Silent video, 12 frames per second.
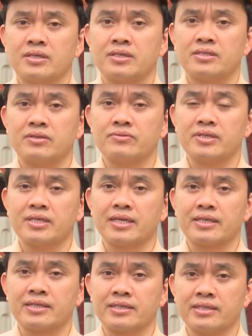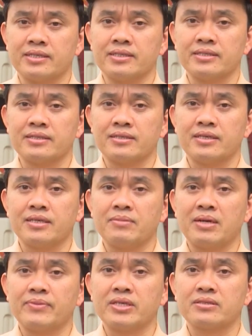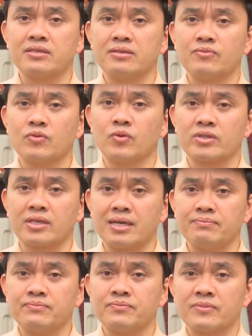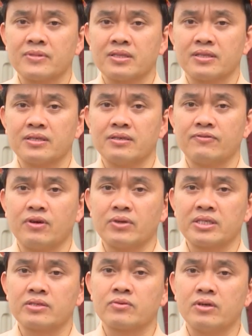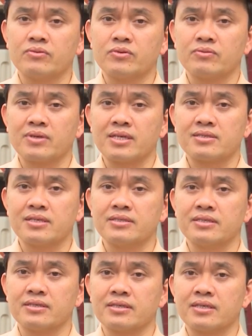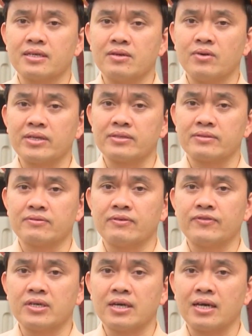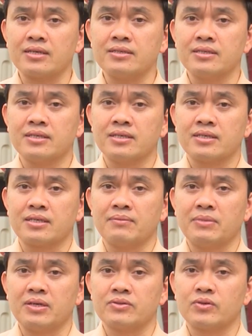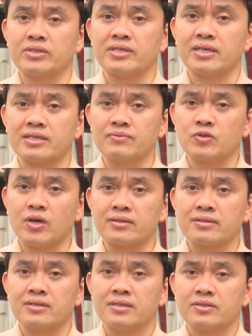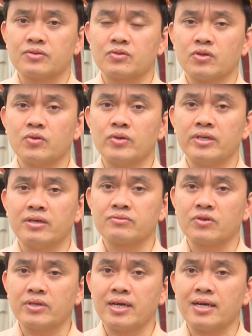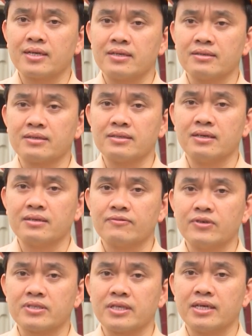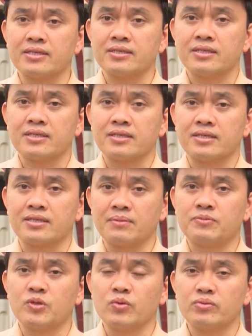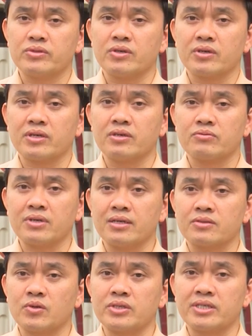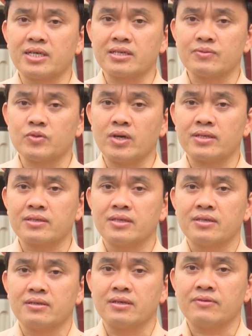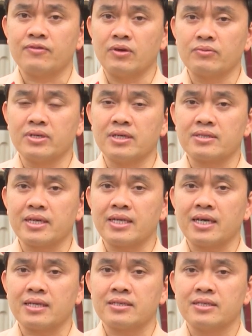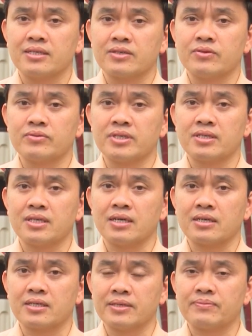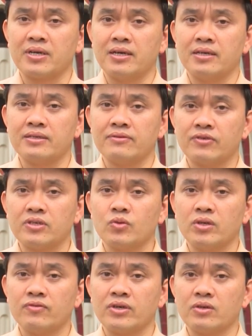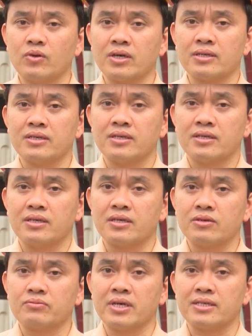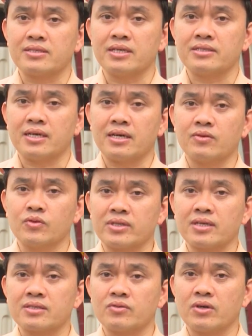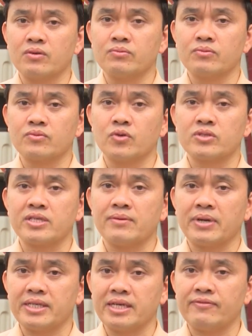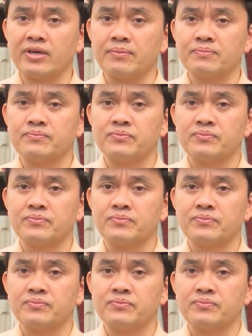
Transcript: Ở trong những ngày nghỉ lễ 30 tháng 4 1 tháng 5 thì phòng cảnh giao thông cũng đã xây dựng cái kế hoạch và phương án đảm bảo tuần kiểm soát. Chúng tôi huy động tối đa cái lực lượng phương tiện để tập trung cho cái công tác tuần tra kiểm soát, đấy, phòng ngừa tai nạn cũng như là kịp thời phân tuyến phân luồng để không để xảy ra ùn tắc giao thông, đua xe máy trái phép.